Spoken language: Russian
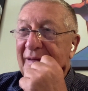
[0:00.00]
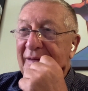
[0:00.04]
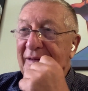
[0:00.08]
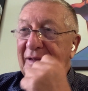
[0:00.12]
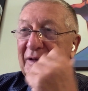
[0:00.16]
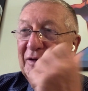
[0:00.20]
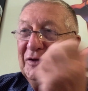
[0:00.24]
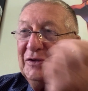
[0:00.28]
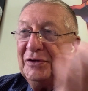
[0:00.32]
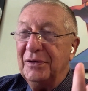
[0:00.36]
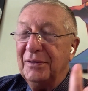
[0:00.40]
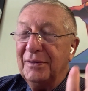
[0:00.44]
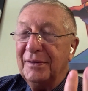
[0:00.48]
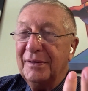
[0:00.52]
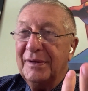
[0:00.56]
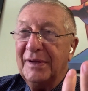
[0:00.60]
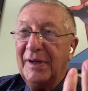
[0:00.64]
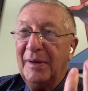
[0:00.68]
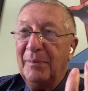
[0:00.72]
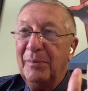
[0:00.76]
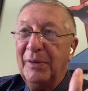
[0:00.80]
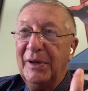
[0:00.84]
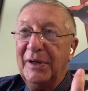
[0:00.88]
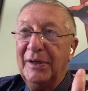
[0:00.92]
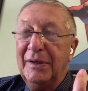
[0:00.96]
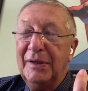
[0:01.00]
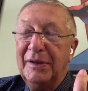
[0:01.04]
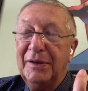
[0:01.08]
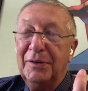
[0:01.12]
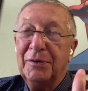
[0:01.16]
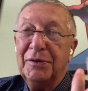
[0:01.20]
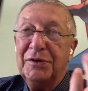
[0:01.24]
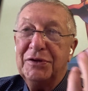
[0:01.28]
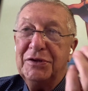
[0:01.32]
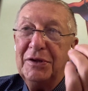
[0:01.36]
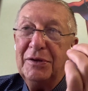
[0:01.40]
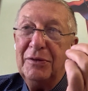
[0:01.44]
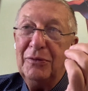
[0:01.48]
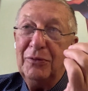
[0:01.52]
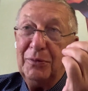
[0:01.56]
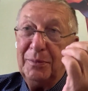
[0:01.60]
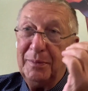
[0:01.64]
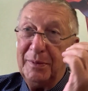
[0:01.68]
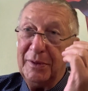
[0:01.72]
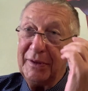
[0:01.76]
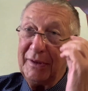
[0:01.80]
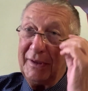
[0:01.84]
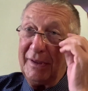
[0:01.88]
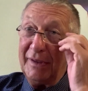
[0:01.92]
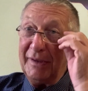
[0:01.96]
Мне еще забыли, очень
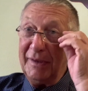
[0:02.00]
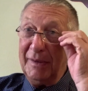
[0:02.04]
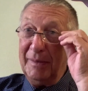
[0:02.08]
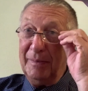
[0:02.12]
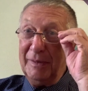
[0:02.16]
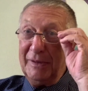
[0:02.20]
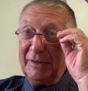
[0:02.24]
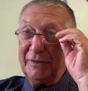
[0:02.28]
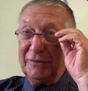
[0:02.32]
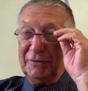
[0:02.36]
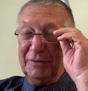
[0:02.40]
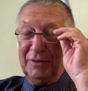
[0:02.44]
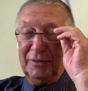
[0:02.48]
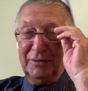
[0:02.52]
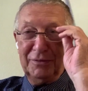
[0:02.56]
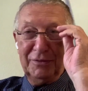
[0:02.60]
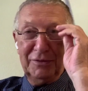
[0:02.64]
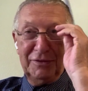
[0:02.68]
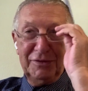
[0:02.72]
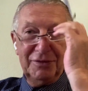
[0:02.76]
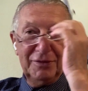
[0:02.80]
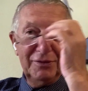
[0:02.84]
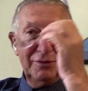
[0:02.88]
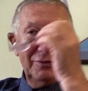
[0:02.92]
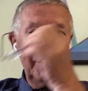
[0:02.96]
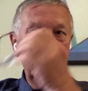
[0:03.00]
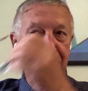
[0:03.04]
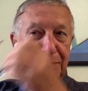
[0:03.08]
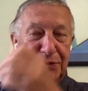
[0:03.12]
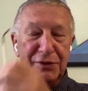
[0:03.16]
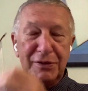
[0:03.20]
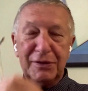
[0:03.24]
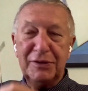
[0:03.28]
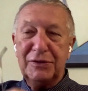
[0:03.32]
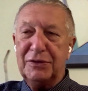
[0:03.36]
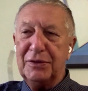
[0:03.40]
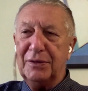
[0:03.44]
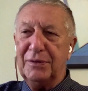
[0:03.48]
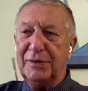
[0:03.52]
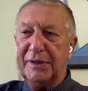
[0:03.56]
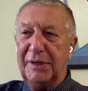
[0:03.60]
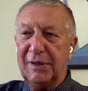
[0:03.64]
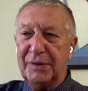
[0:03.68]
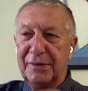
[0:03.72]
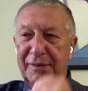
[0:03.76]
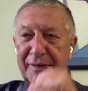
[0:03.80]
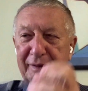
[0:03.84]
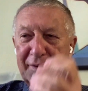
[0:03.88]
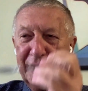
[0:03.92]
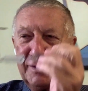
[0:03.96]
любят КГБшники, очень любят еще
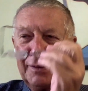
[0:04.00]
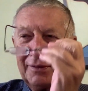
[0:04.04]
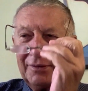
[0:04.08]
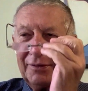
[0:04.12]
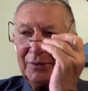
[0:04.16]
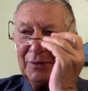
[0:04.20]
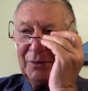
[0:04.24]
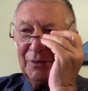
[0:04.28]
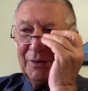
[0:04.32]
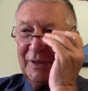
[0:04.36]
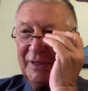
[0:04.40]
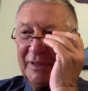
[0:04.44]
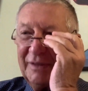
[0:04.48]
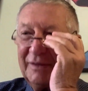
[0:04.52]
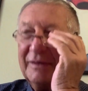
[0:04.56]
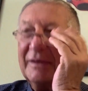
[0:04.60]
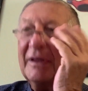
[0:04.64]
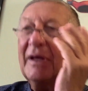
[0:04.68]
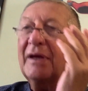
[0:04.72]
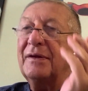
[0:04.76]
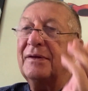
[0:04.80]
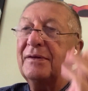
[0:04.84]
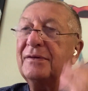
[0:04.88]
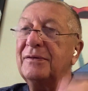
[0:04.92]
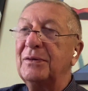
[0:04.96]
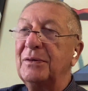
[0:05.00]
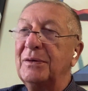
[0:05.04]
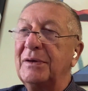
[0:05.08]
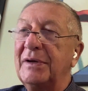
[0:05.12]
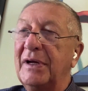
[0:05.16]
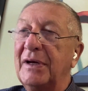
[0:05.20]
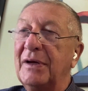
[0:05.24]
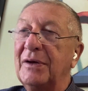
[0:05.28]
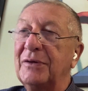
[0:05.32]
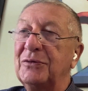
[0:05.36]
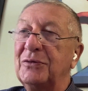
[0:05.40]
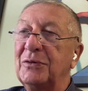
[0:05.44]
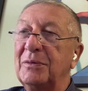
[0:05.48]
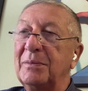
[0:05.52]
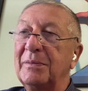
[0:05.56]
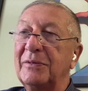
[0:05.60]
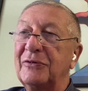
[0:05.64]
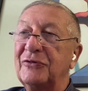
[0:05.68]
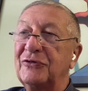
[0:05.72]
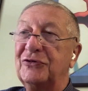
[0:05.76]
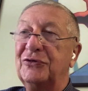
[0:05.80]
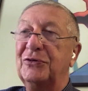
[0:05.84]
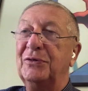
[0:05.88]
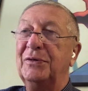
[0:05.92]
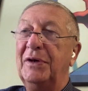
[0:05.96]
несколько историй. История о том,
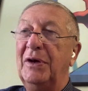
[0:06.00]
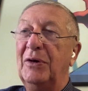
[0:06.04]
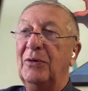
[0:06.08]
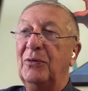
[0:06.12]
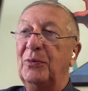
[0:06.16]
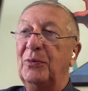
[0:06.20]
что я